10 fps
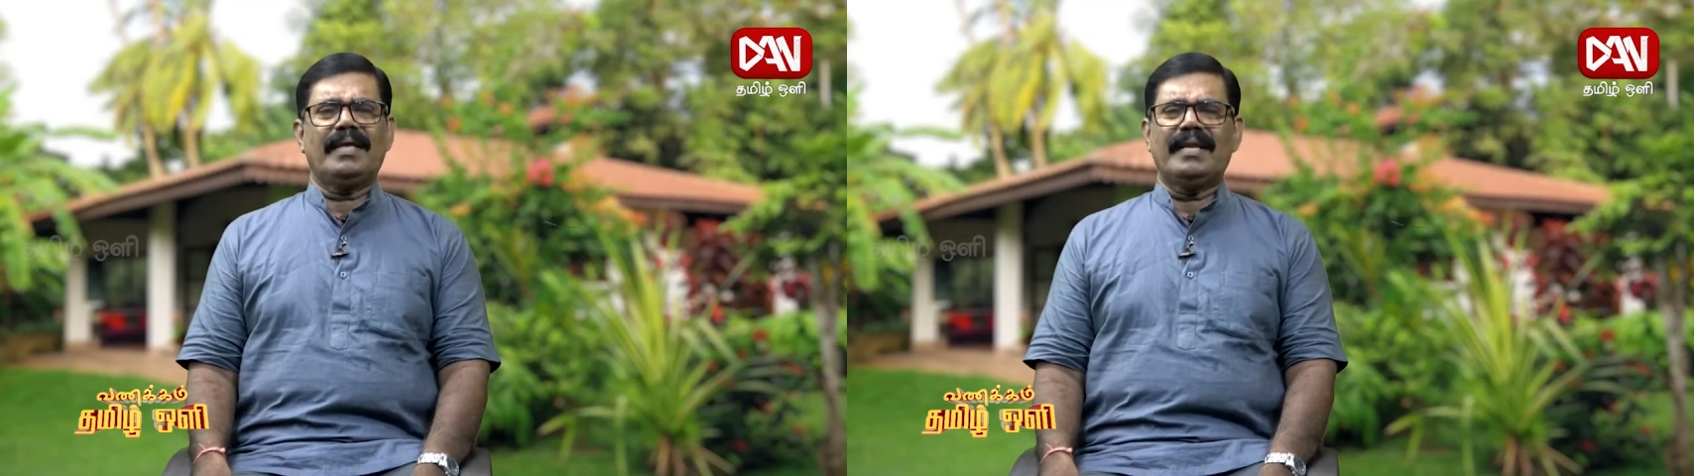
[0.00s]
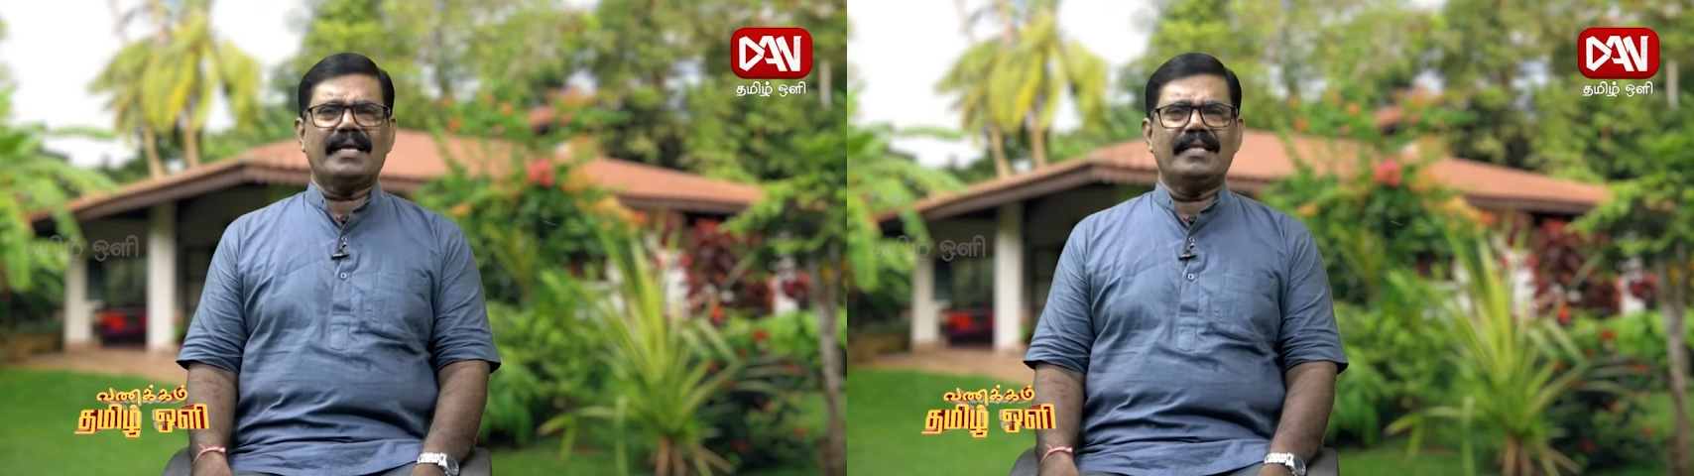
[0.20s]

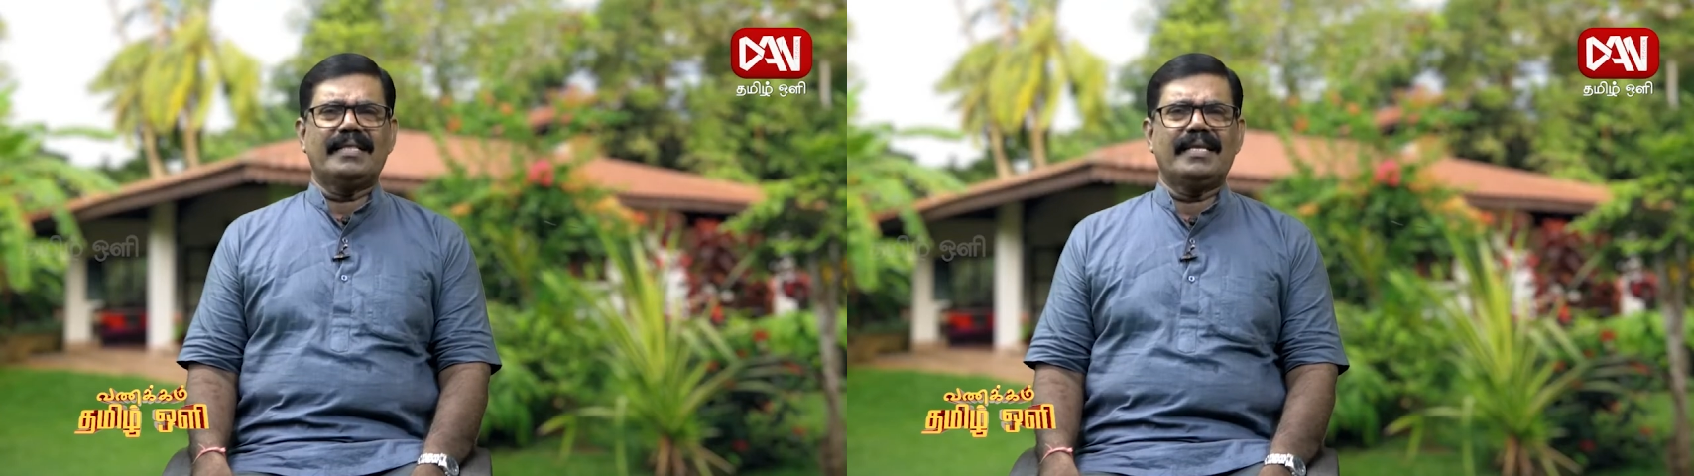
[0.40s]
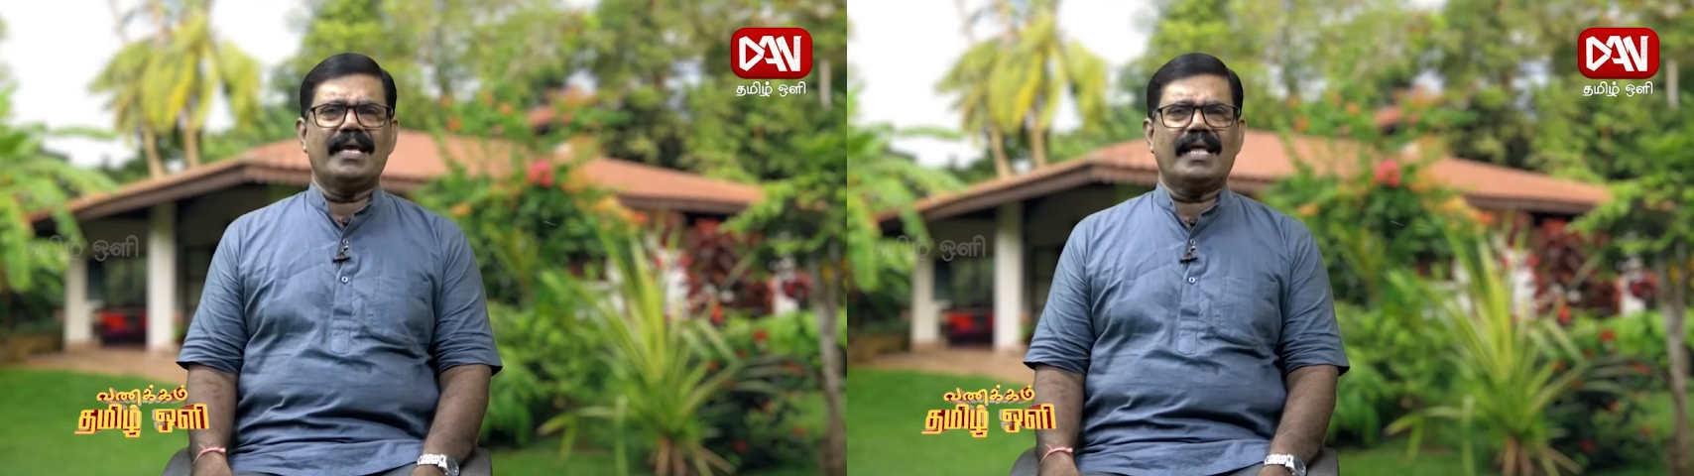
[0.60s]
எனக்கு அது
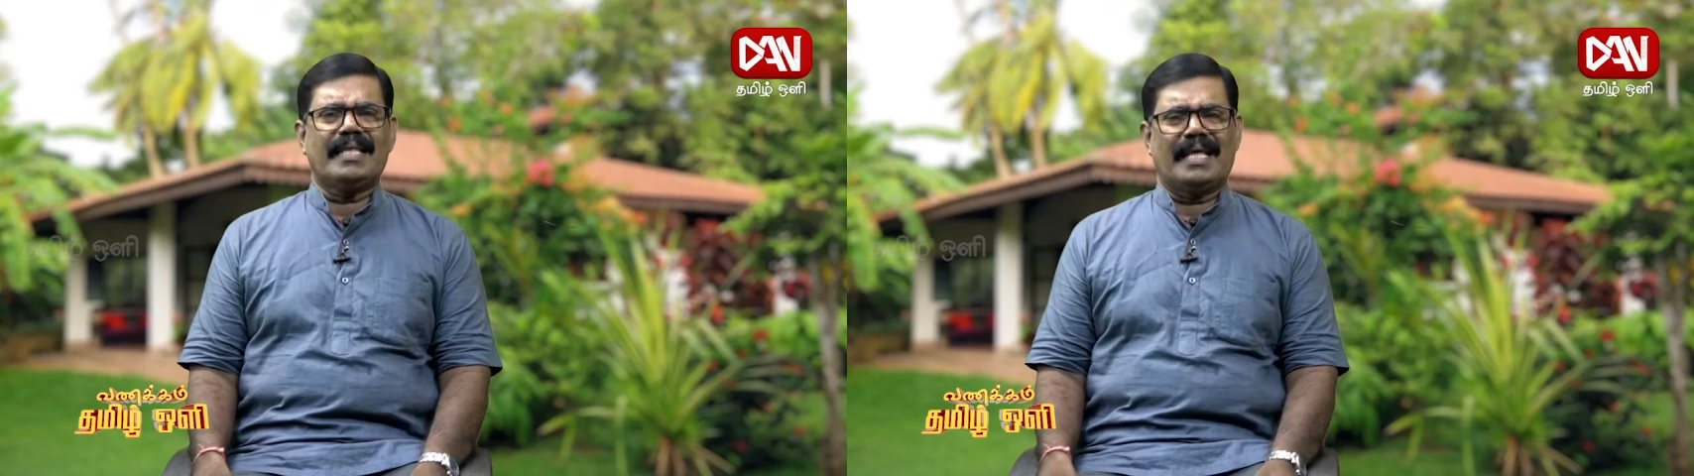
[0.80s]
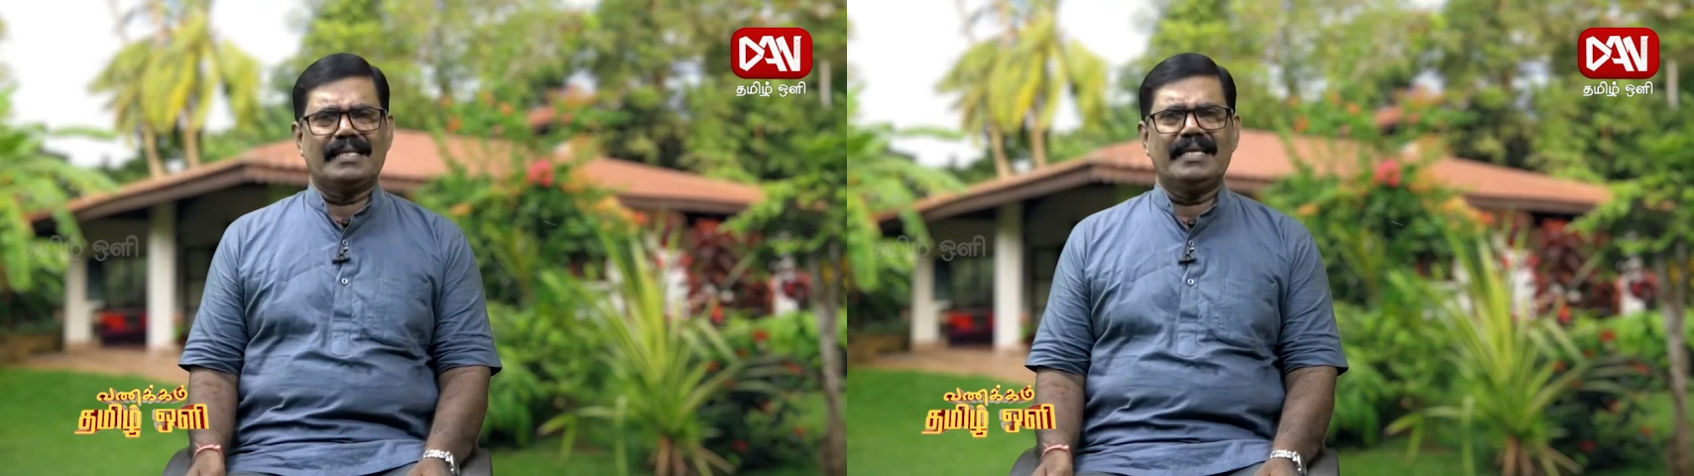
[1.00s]

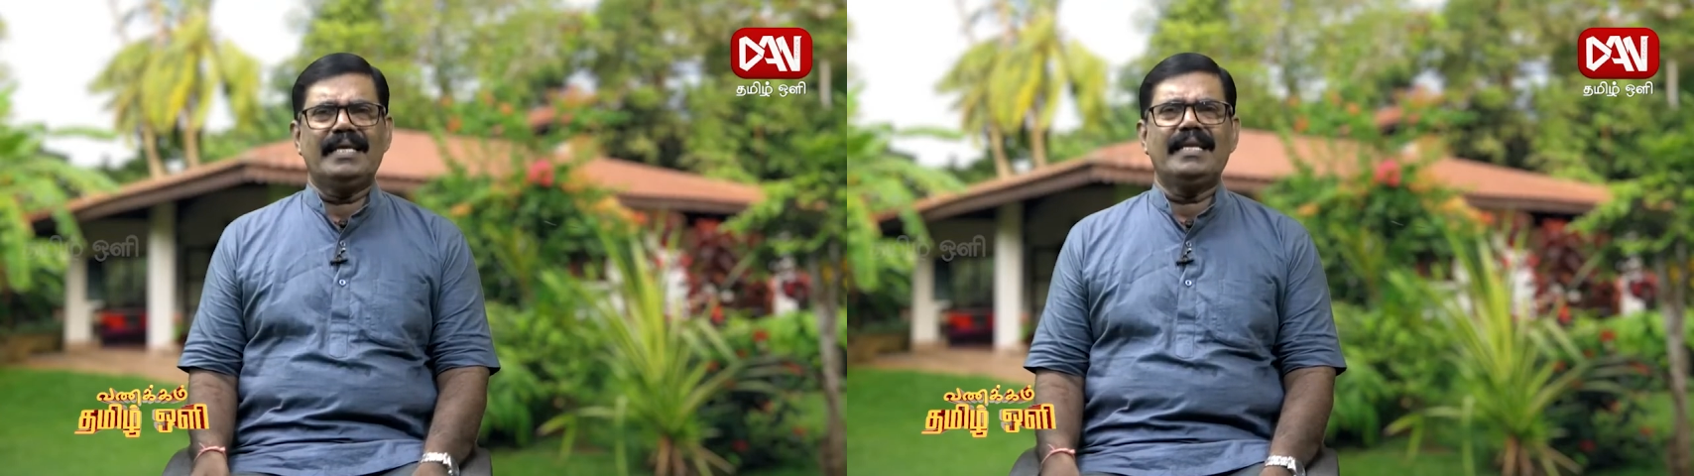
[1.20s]
தெரியாது அது